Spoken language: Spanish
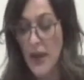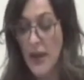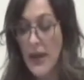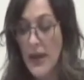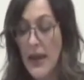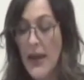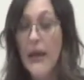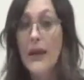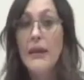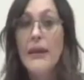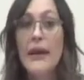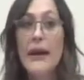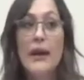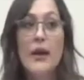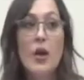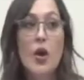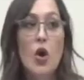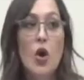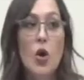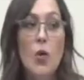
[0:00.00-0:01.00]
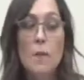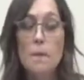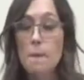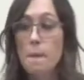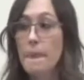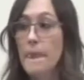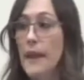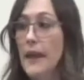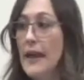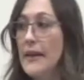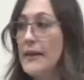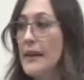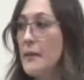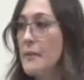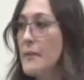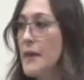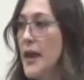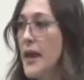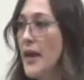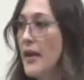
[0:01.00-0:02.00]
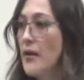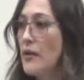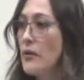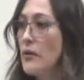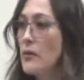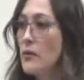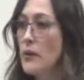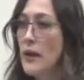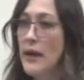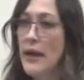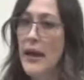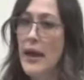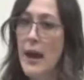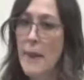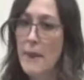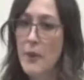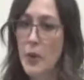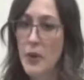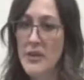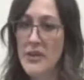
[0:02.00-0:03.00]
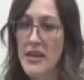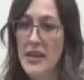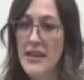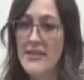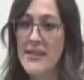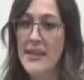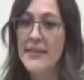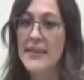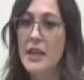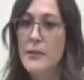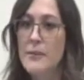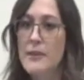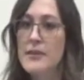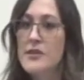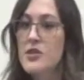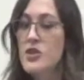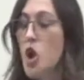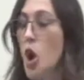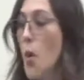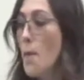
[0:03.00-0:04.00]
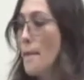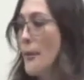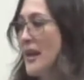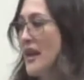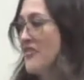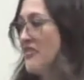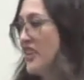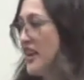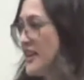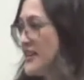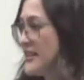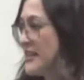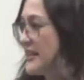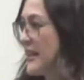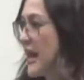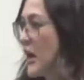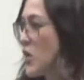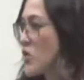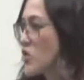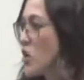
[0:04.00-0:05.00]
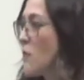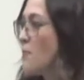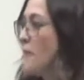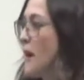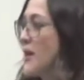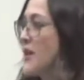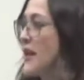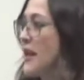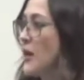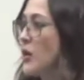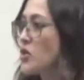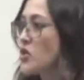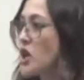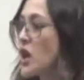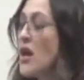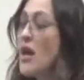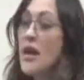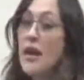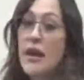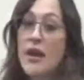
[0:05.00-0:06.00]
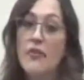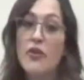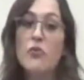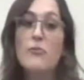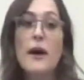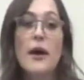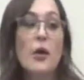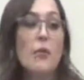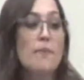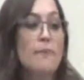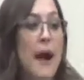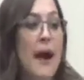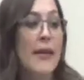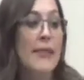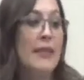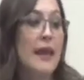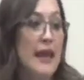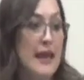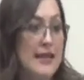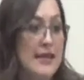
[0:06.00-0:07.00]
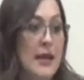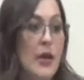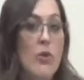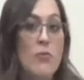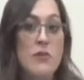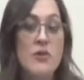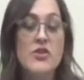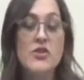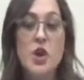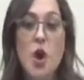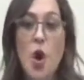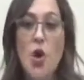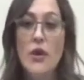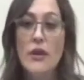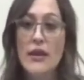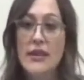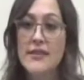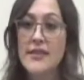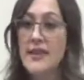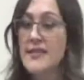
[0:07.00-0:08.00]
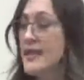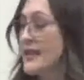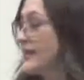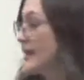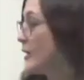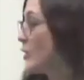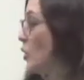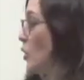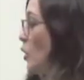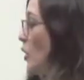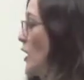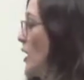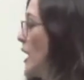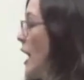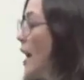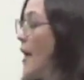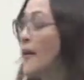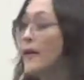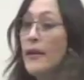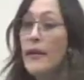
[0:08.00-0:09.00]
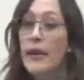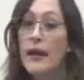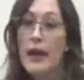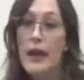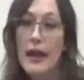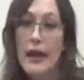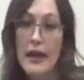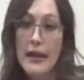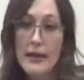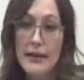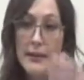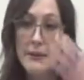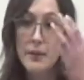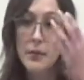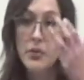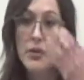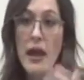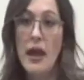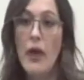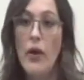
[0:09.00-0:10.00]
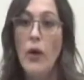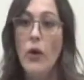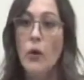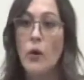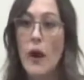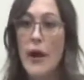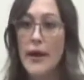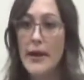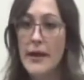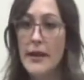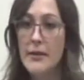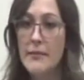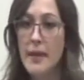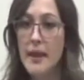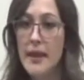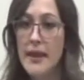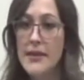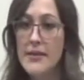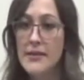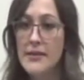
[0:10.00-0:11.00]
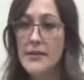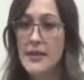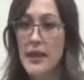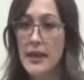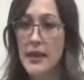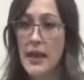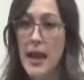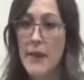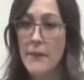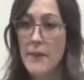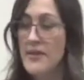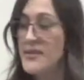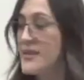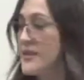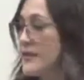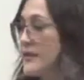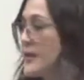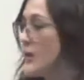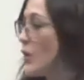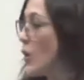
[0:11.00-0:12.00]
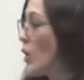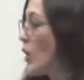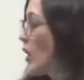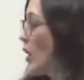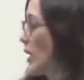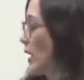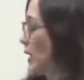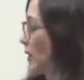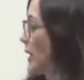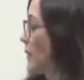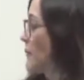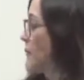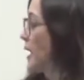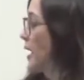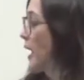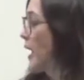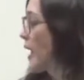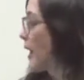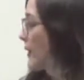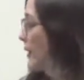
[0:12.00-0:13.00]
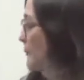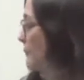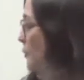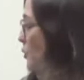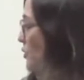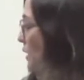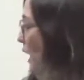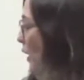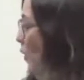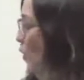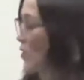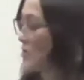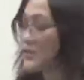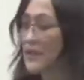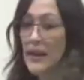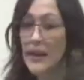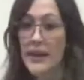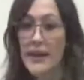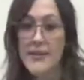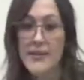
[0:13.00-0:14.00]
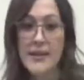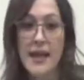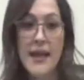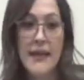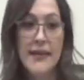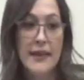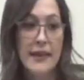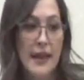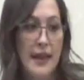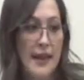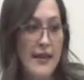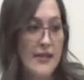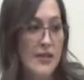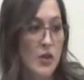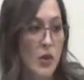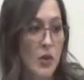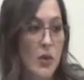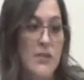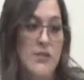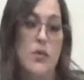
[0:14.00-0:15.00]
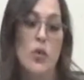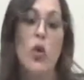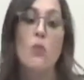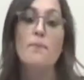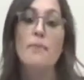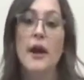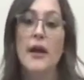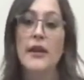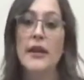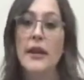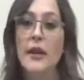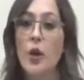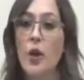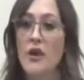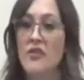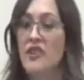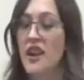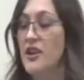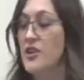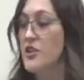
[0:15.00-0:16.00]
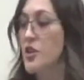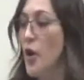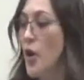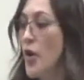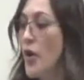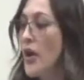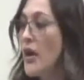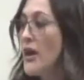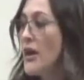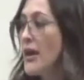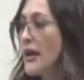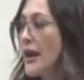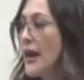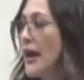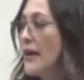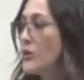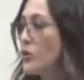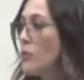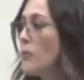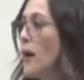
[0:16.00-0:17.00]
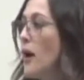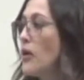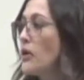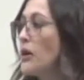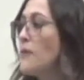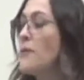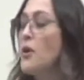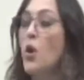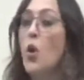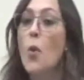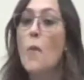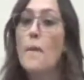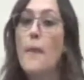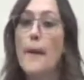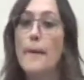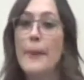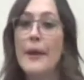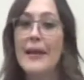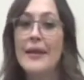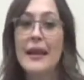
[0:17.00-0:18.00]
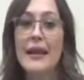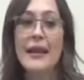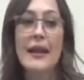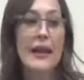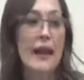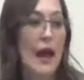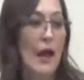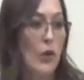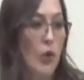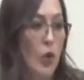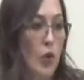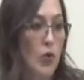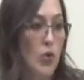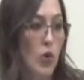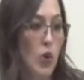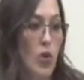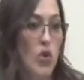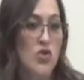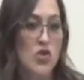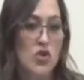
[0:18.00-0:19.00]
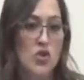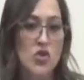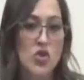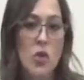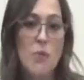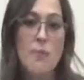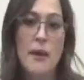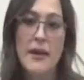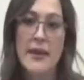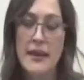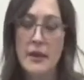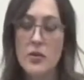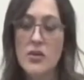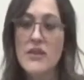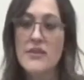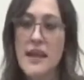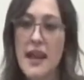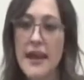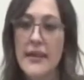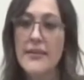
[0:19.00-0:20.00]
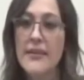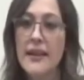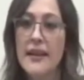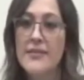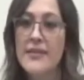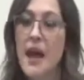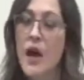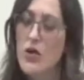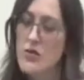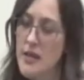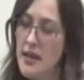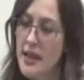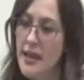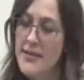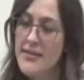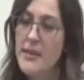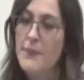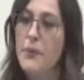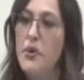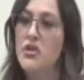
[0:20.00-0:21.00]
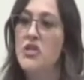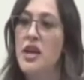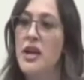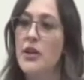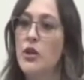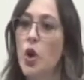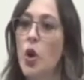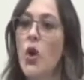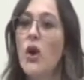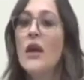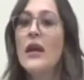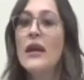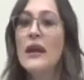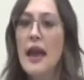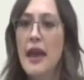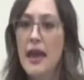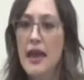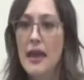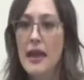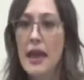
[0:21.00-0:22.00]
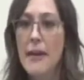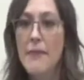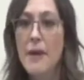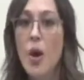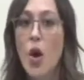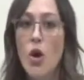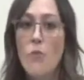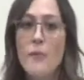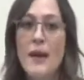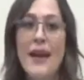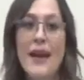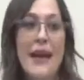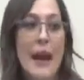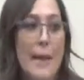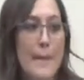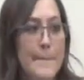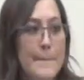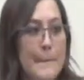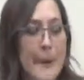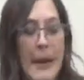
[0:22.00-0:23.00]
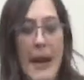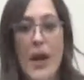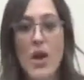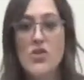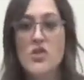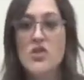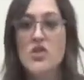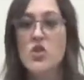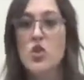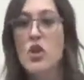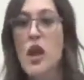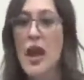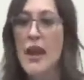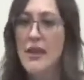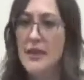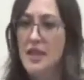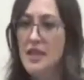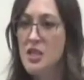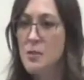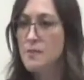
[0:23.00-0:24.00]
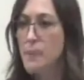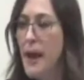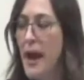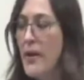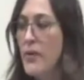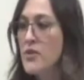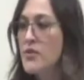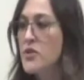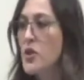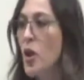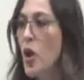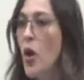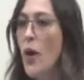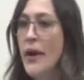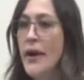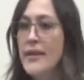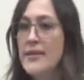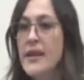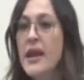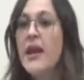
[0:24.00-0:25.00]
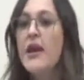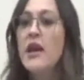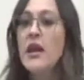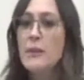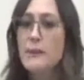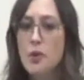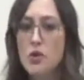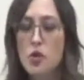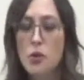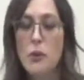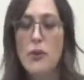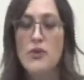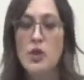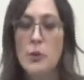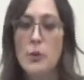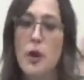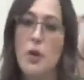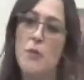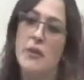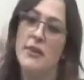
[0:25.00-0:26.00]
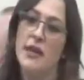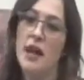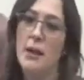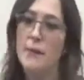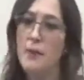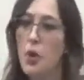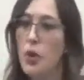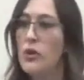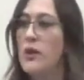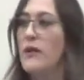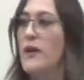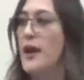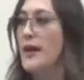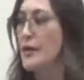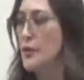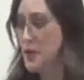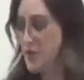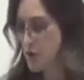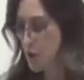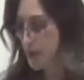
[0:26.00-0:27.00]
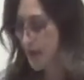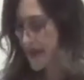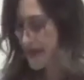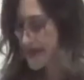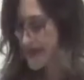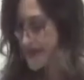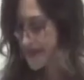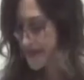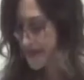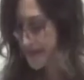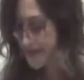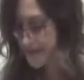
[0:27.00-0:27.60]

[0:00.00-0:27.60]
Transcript: Eh, quiero mm, eh, también eh, aprovechar esta intervención para felicitar a los compañeros que formaron parte de esa comisión de ciencia y tecnología, el diputado Warner Jiménez, quien la ha presidido, y también al diputado Oscar Cascante, quien ha sido nuestro compañero de fracción, que ha tomado también un papel de liderazgo junto con los otros compañeros que se han interesado en que este proyecto quede de la mejor manera para los estudiantes, para nuestros jóvenes y por supuesto para aumentar la productividad de nuestro país.